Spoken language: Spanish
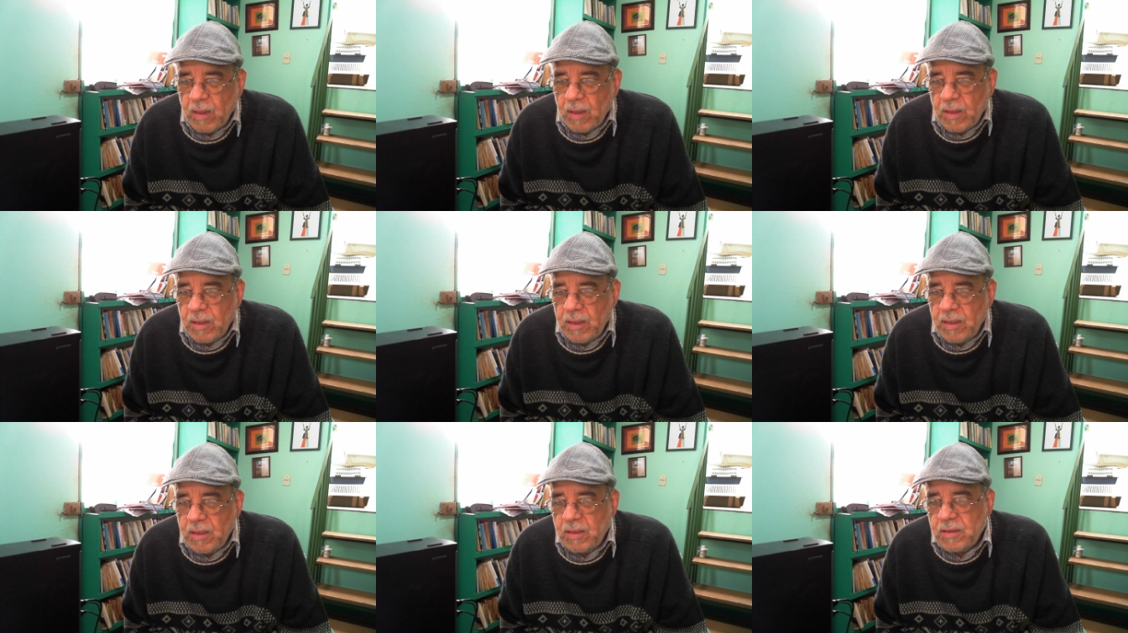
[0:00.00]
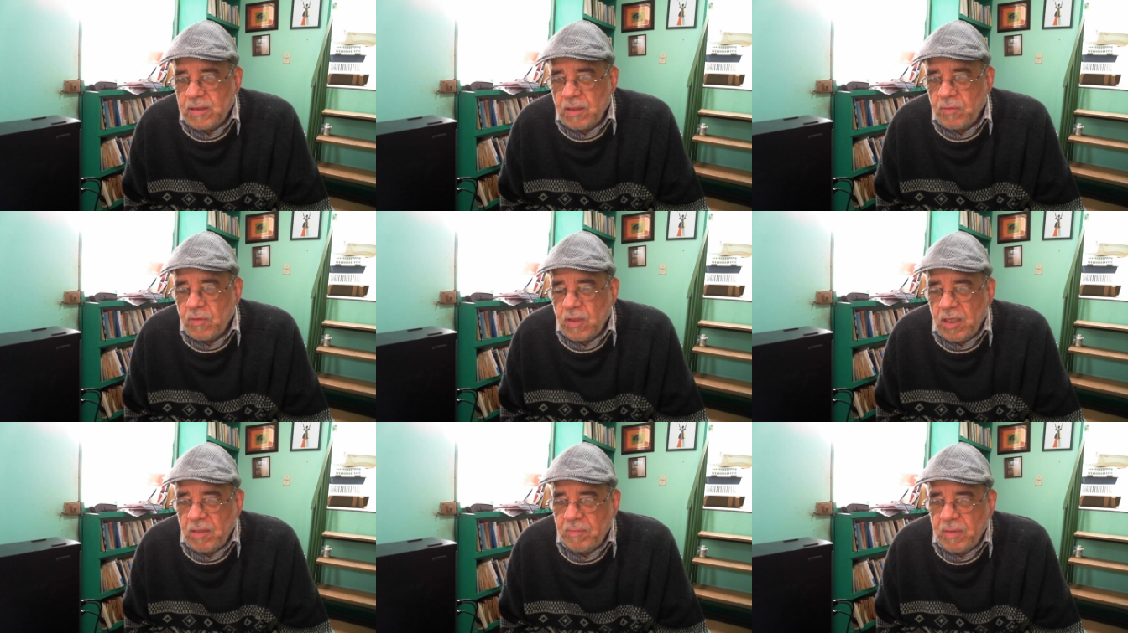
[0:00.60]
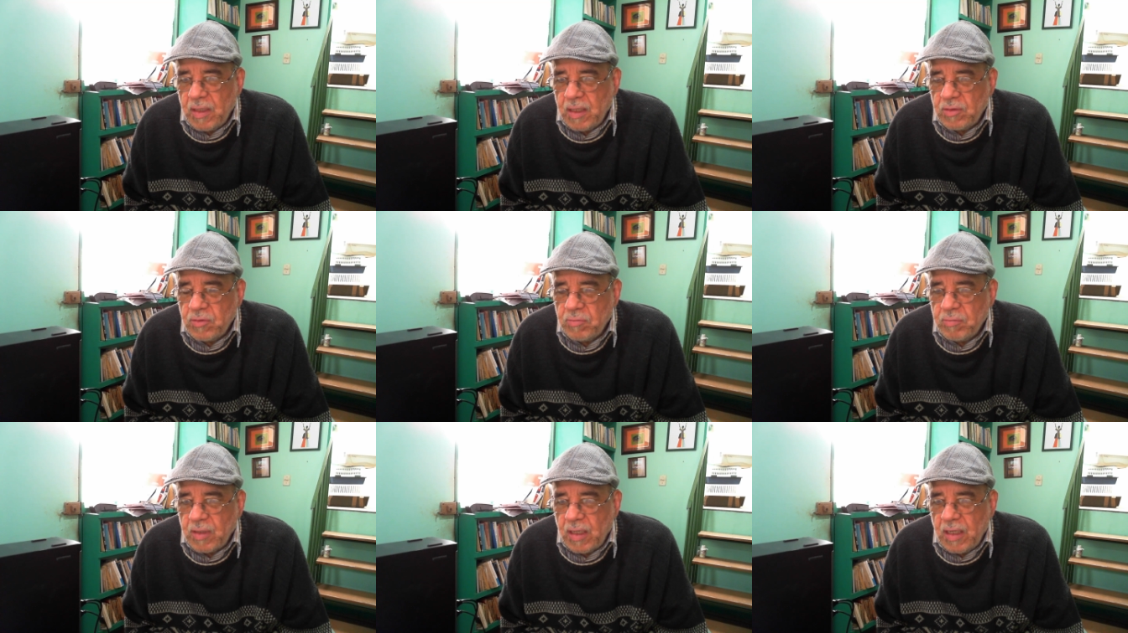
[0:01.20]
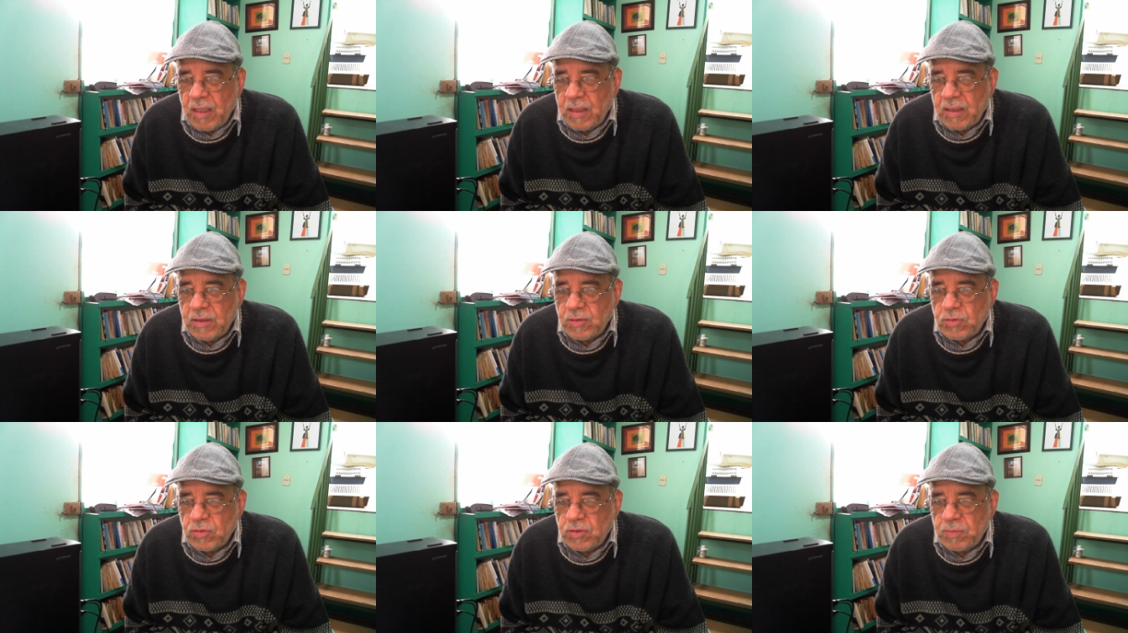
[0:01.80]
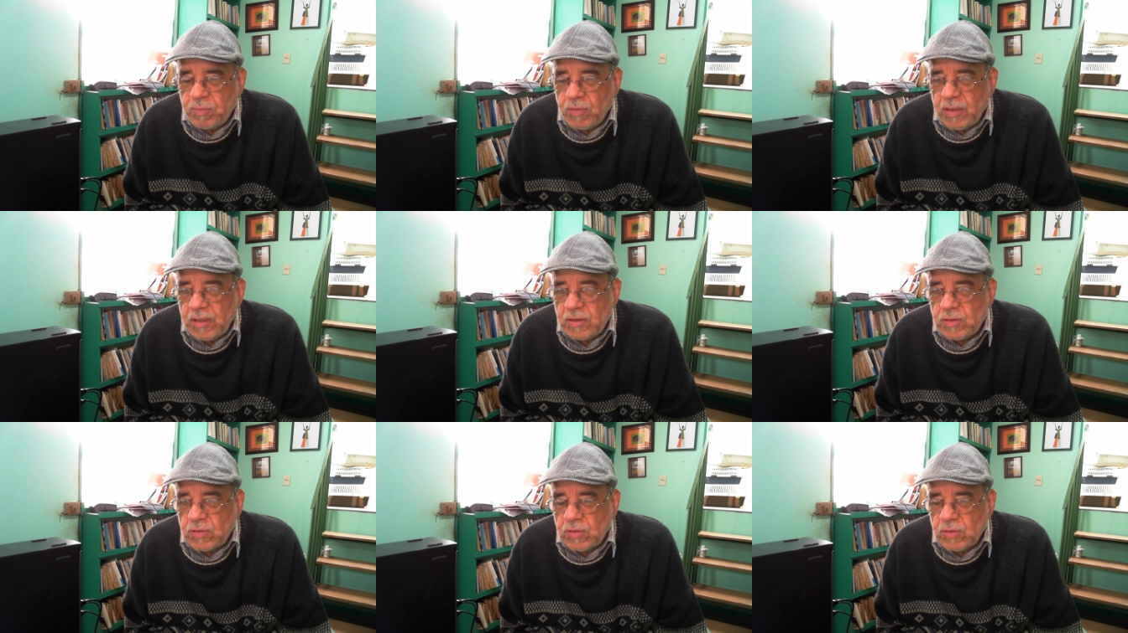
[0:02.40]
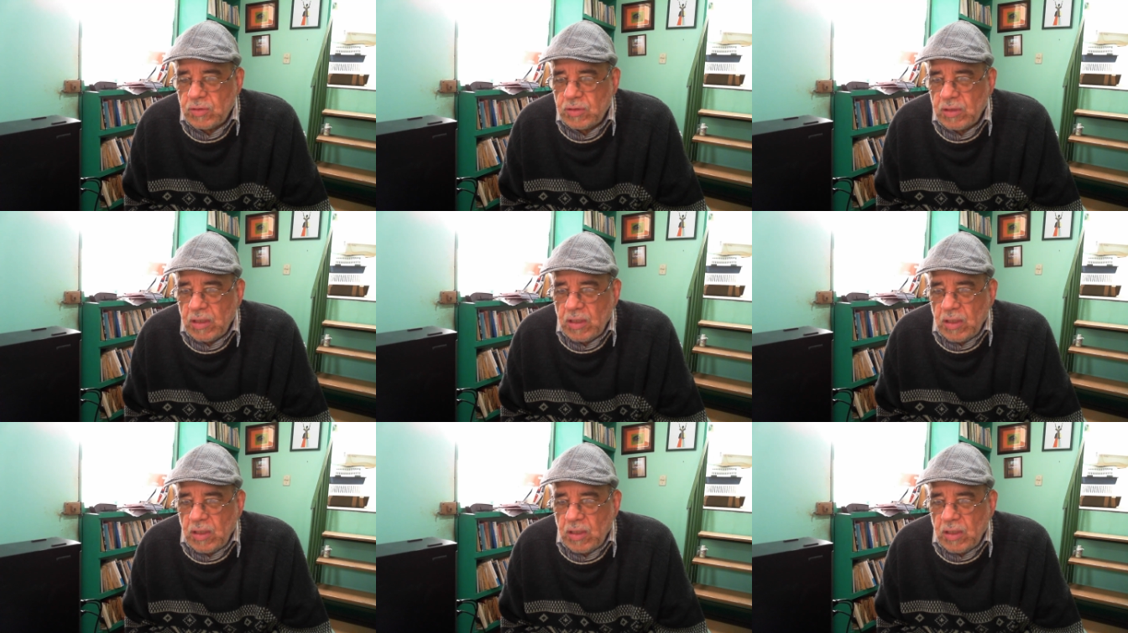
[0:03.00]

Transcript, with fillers: y se vuelven a nombrar en sus puestos